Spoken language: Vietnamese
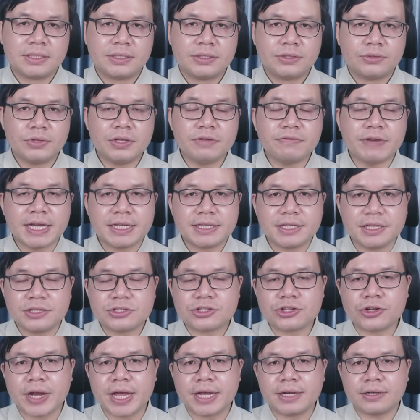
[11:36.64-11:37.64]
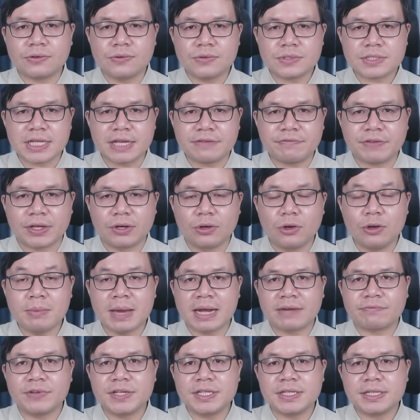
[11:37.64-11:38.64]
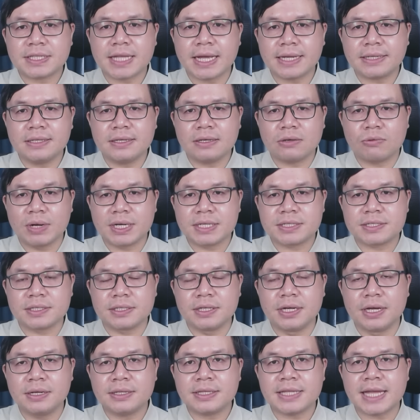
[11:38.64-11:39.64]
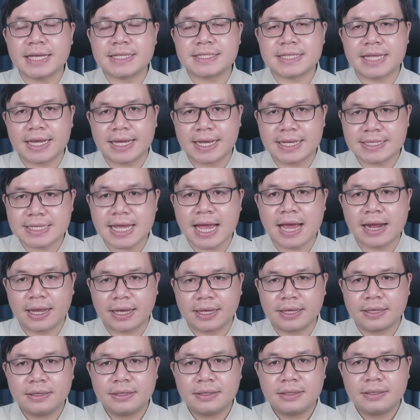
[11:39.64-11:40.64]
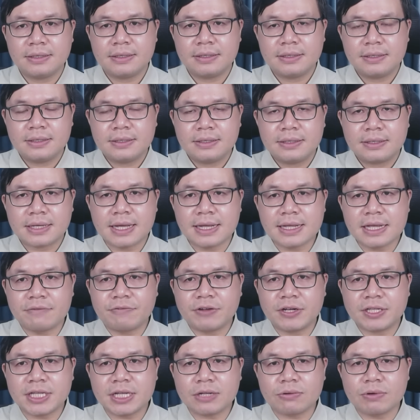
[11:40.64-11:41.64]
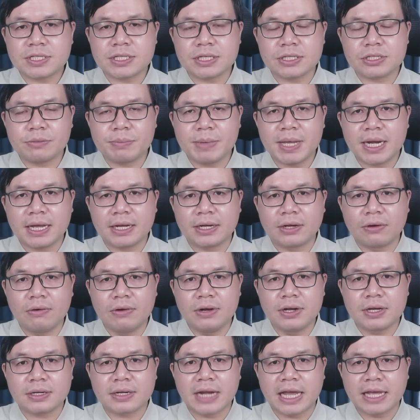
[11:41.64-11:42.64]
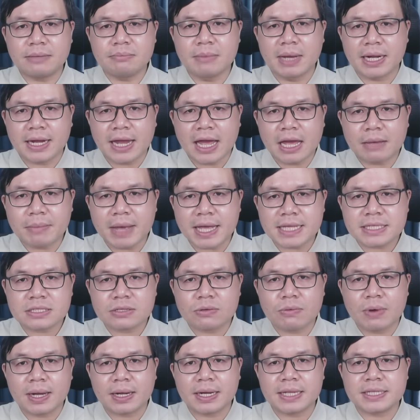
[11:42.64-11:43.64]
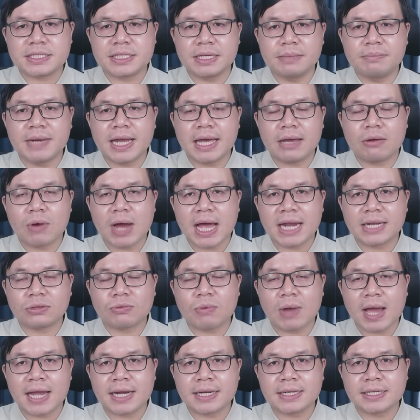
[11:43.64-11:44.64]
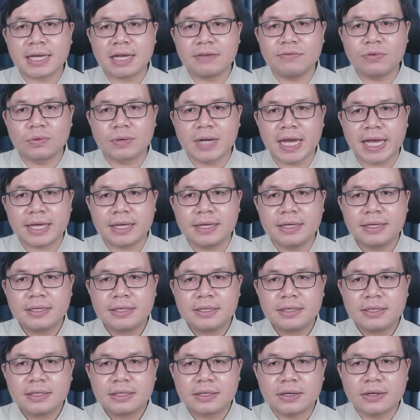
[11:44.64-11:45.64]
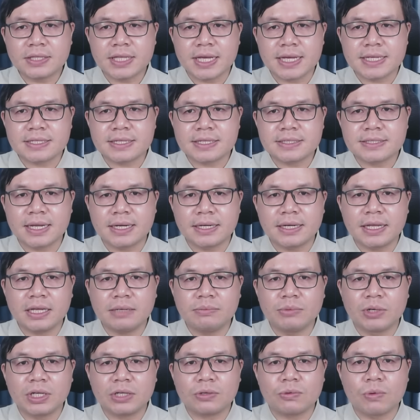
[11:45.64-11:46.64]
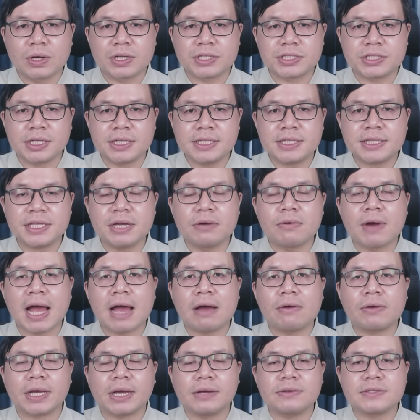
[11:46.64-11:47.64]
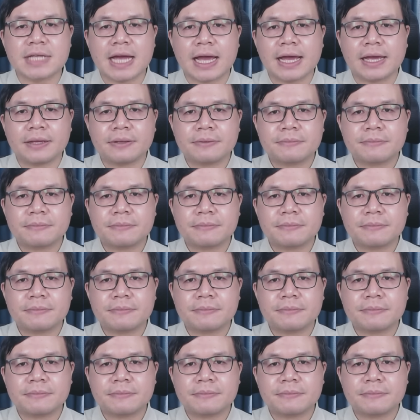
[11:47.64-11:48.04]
Tuy vậy thì Israel cũng sẽ phải đối mặt với những thách thức quân sự lớn tại giải Gaza này. Các nhà phân tích quân sự cho biết là nỗ lực đánh bật Hamas hoặc là chiếm lại hoàn toàn cái vùng này có thể sẽ dẫn đến một cuộc chiến tiêu hao kéo dài.